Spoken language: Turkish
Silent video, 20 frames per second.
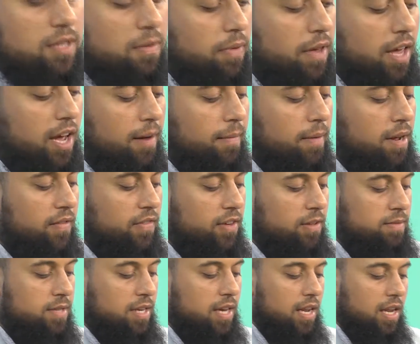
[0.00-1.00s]
Peygamber
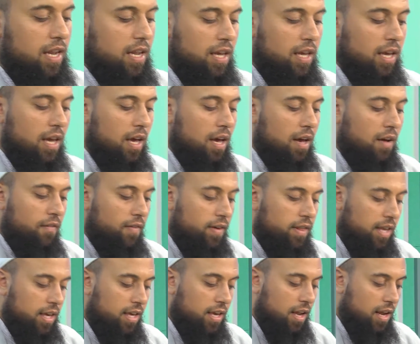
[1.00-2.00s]
Efendimiz'e gelerek
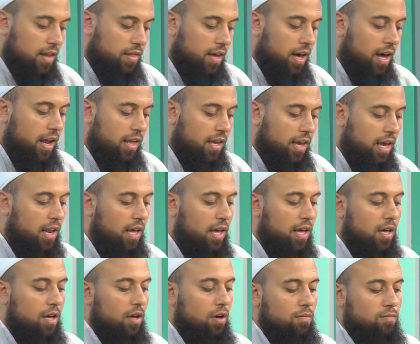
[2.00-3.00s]
fedekere zâlikele
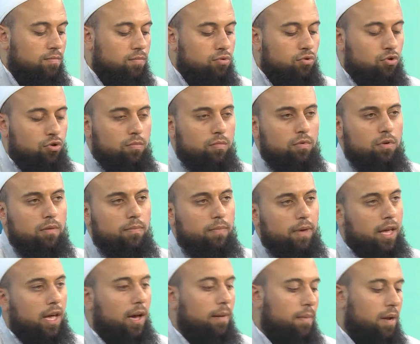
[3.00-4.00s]
bu durumu
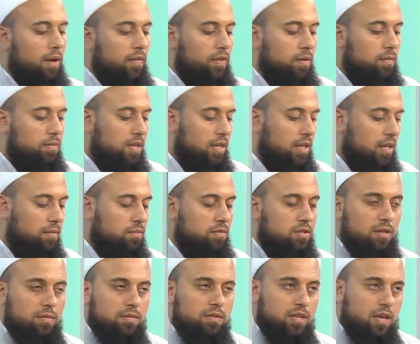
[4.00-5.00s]
Peygamber Efendimiz anlatmış.
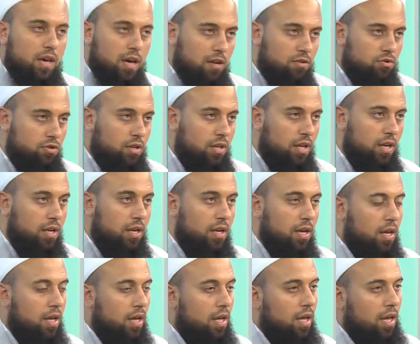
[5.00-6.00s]
Demiş ki ya Resulallah
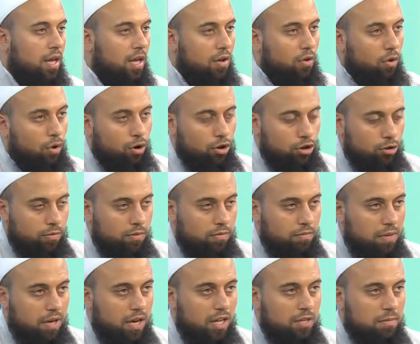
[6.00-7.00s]
oğlumun bir
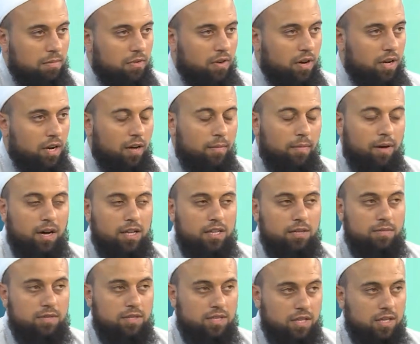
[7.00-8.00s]
hanımı var ama
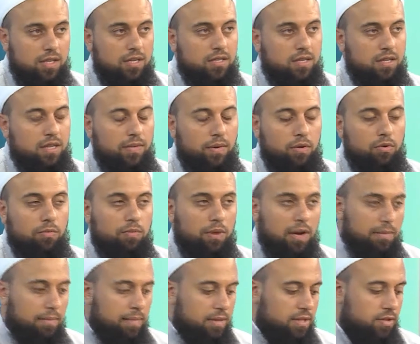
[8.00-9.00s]
hanımı sıkıntılı ve onu
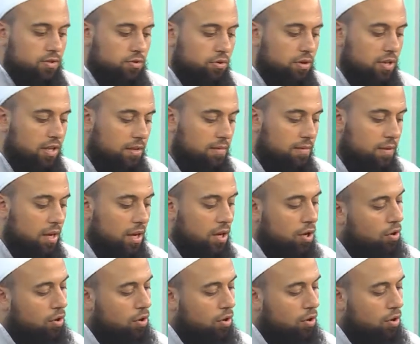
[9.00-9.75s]
bırakmasını söyledim.